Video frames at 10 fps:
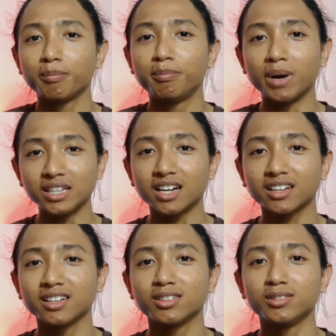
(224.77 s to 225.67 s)
banyak
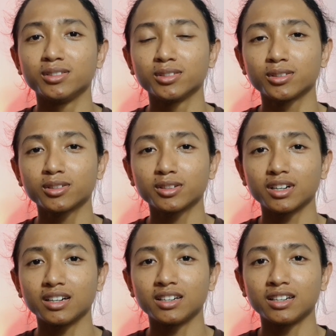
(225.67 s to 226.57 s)
gitu untuk
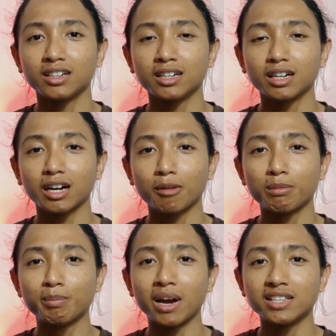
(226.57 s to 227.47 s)
uh,
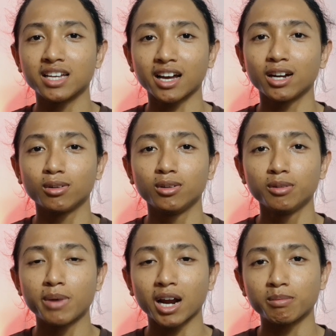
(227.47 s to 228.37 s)
membelanjakan
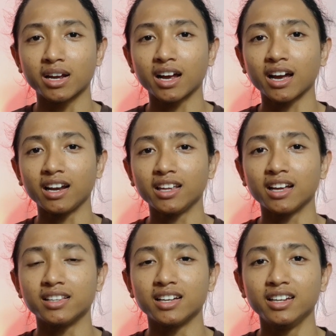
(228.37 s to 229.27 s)
dulu barang-barang
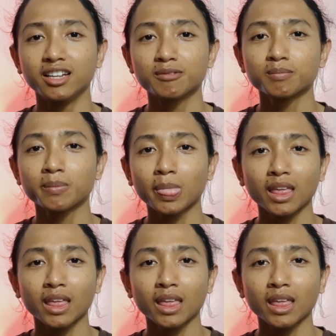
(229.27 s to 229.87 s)
kalian. Jadi